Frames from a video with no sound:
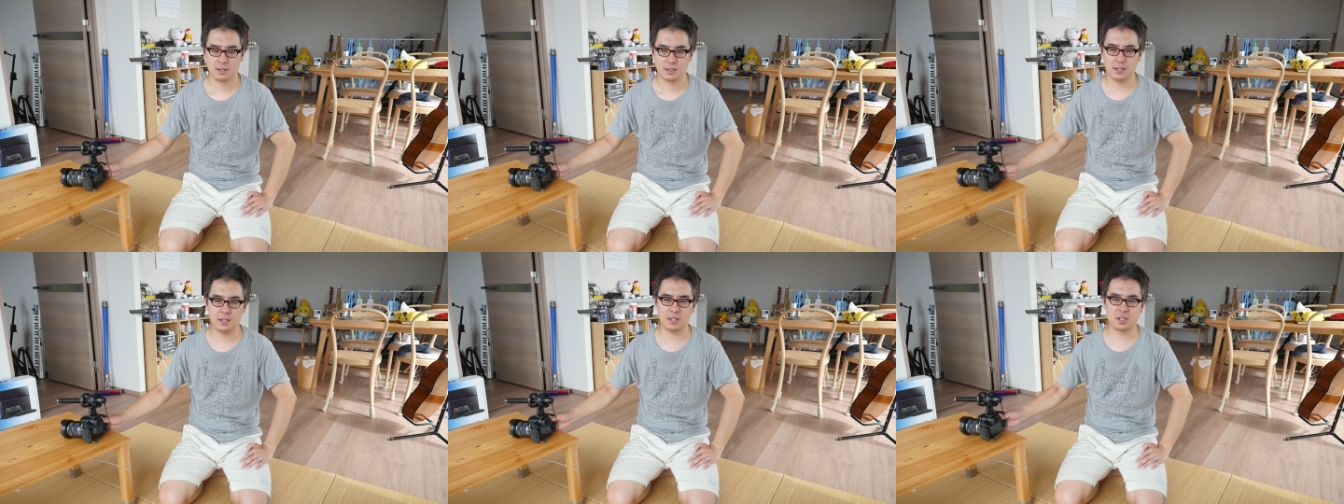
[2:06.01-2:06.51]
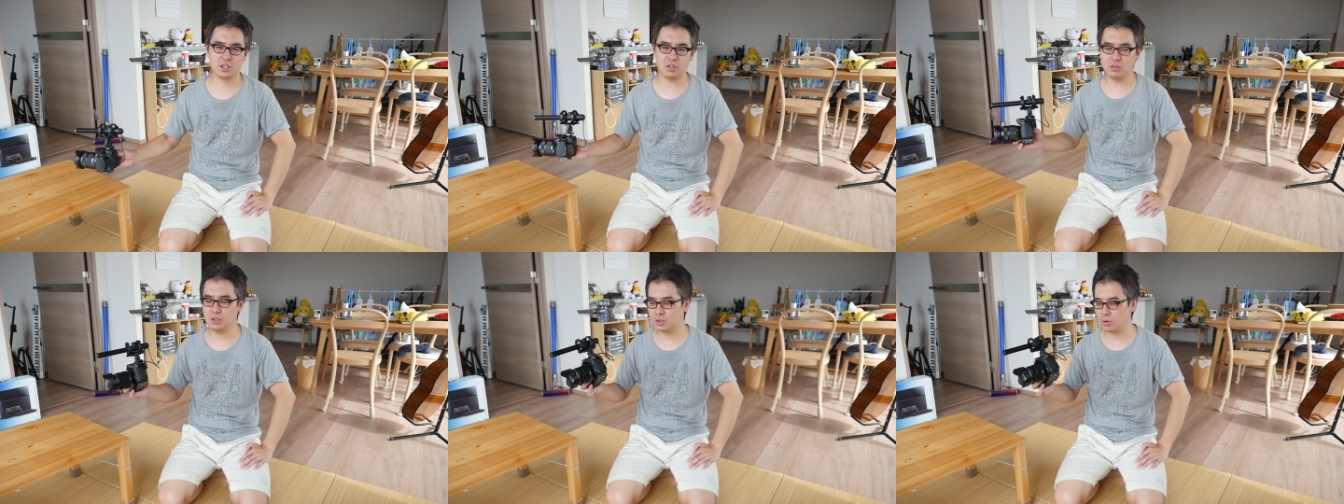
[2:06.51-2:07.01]
だ一
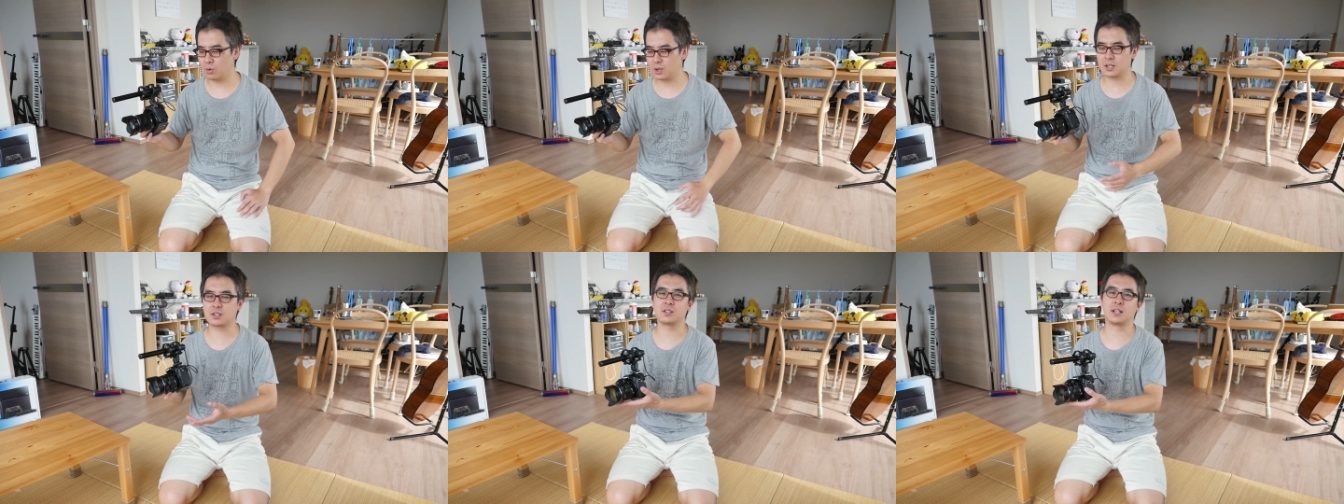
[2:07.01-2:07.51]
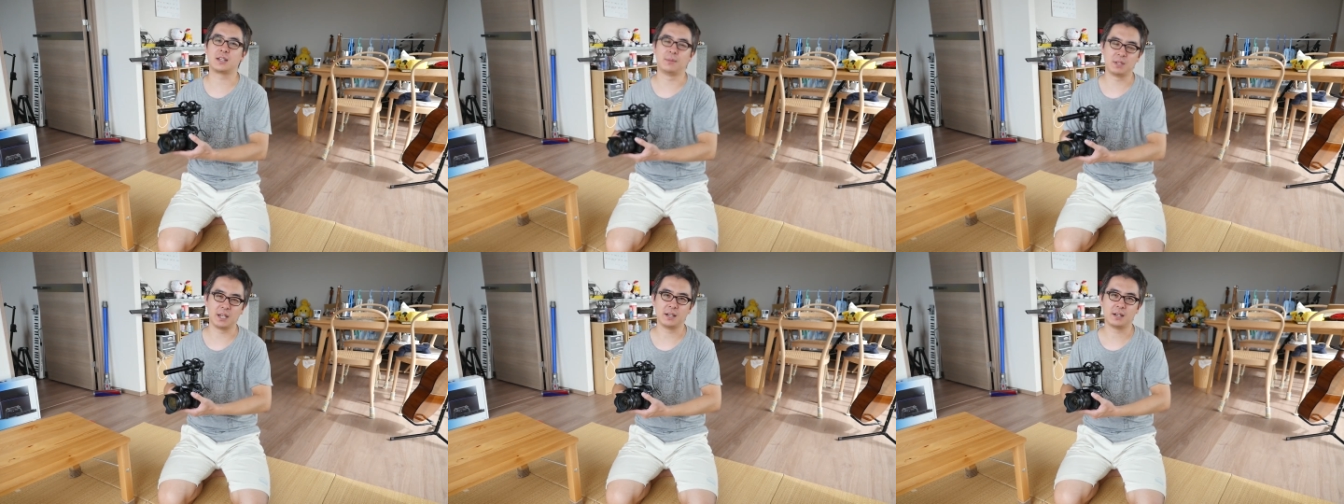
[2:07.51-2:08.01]
瞬おかしくなった
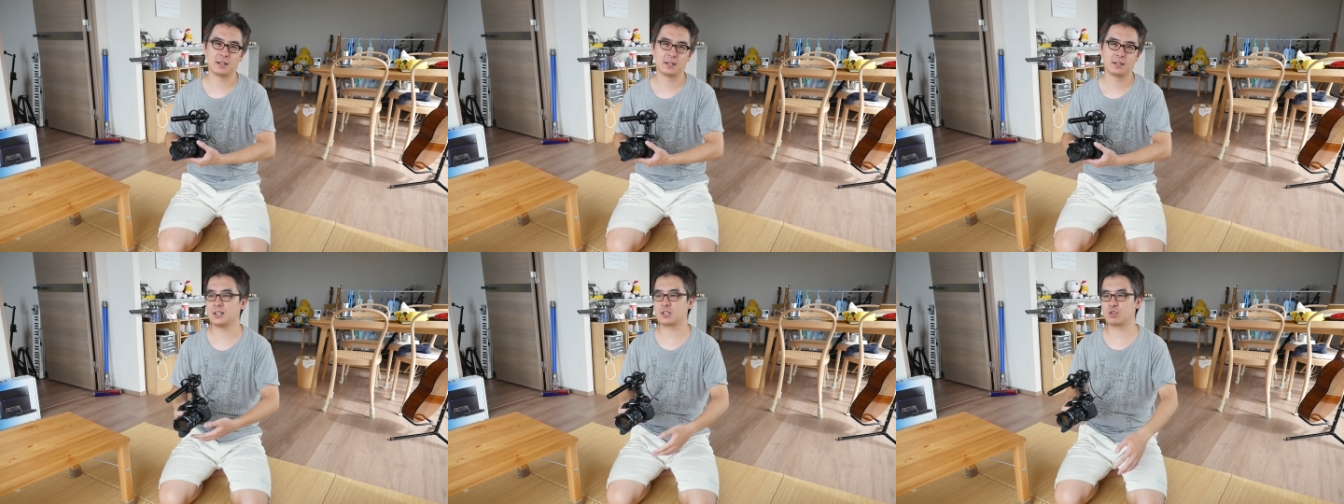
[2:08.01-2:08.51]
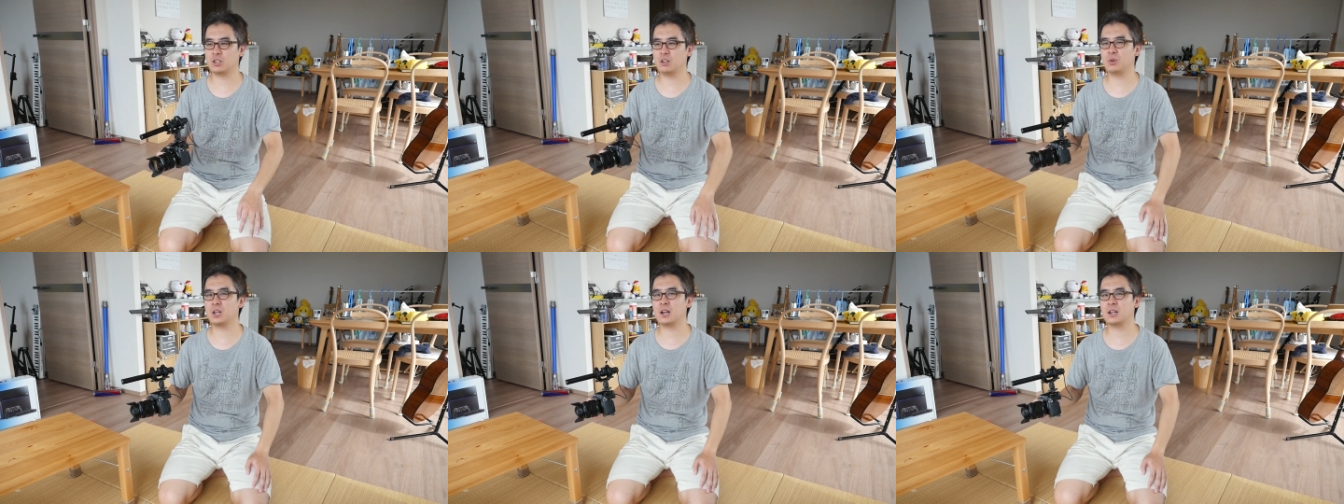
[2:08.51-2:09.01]
みたいなだからそれで
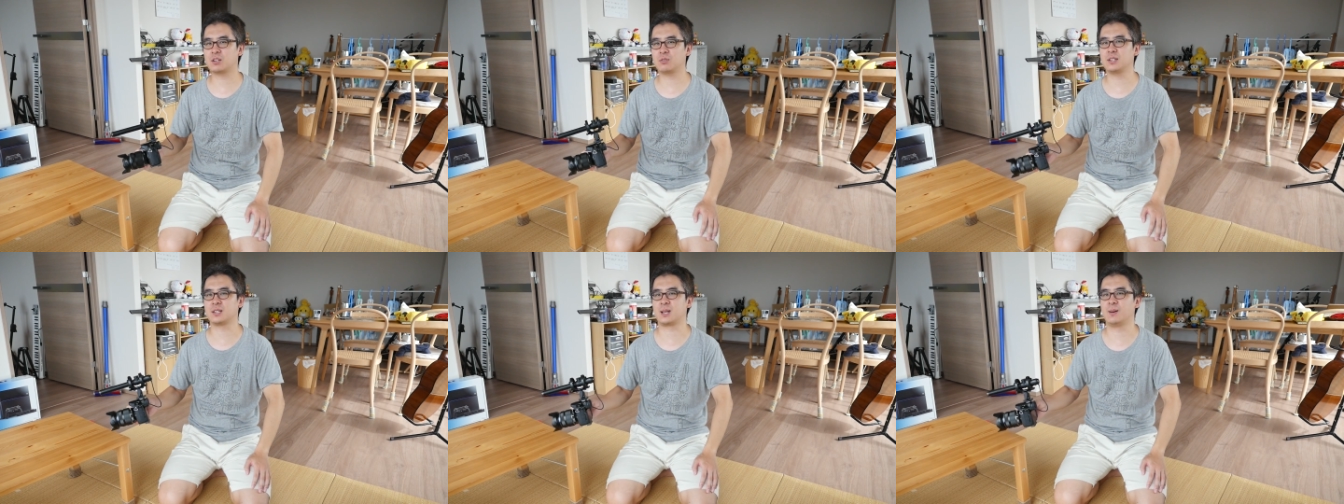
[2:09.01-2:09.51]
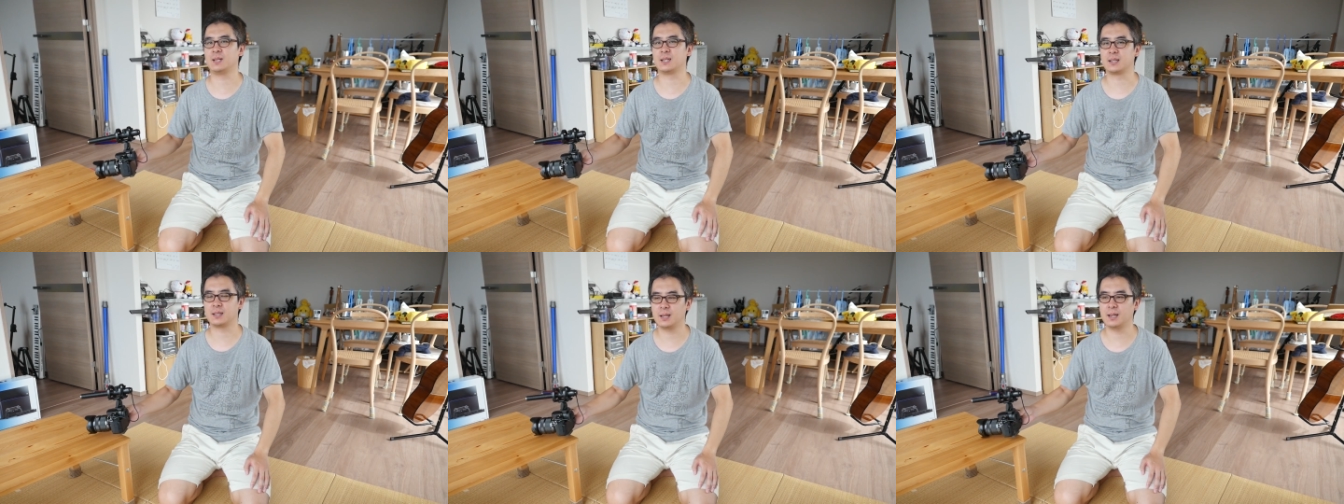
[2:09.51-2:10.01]
俺が1人で騒い
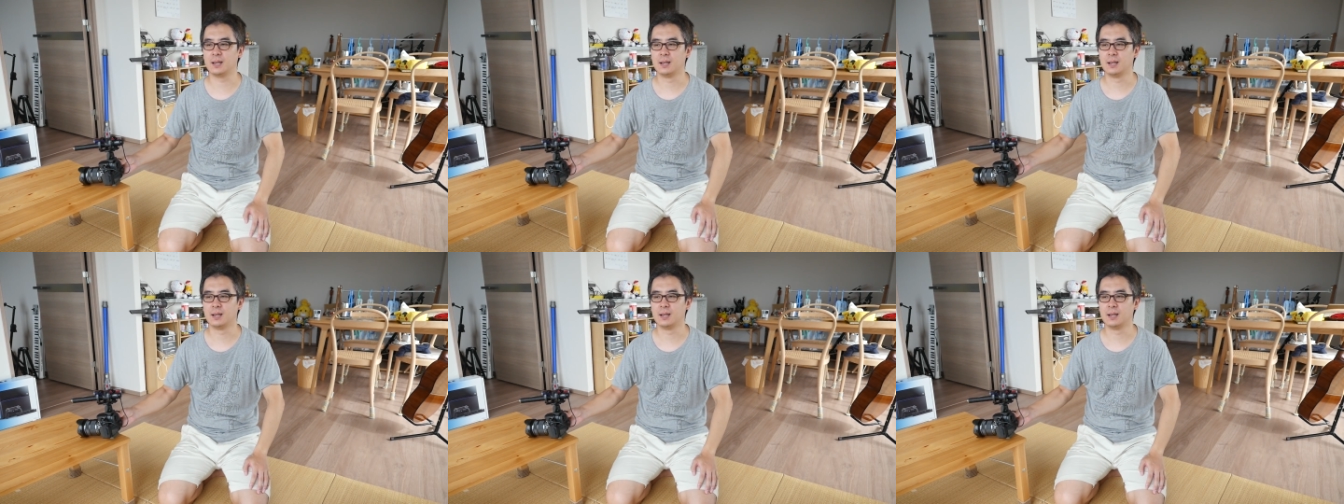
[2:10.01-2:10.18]
じゃって